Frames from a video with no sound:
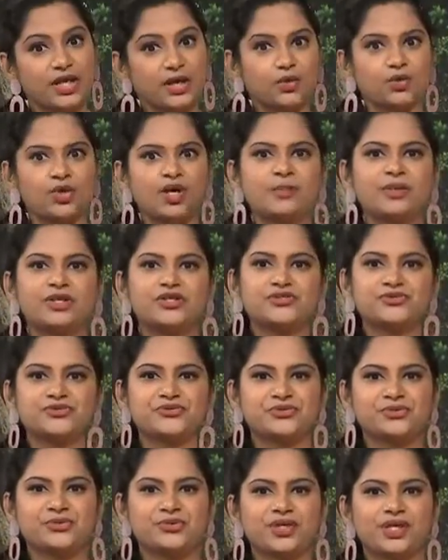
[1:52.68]
ఎక్కువగా మనం
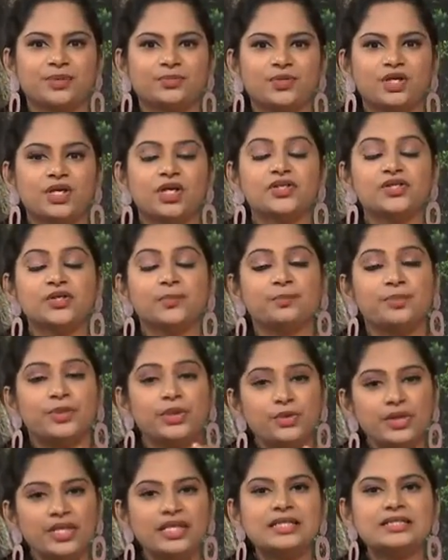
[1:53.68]
చూస్తూ ఉంటాం సో
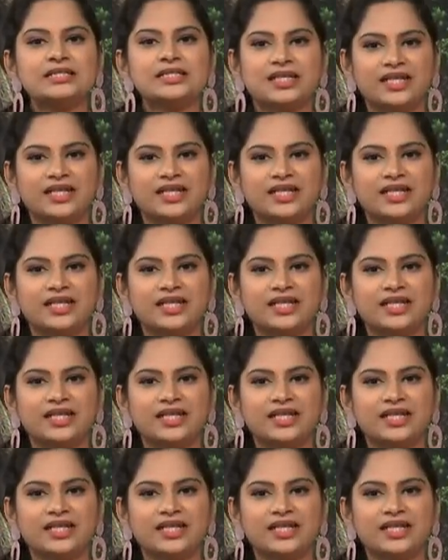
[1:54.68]
ప్యూరిన్స్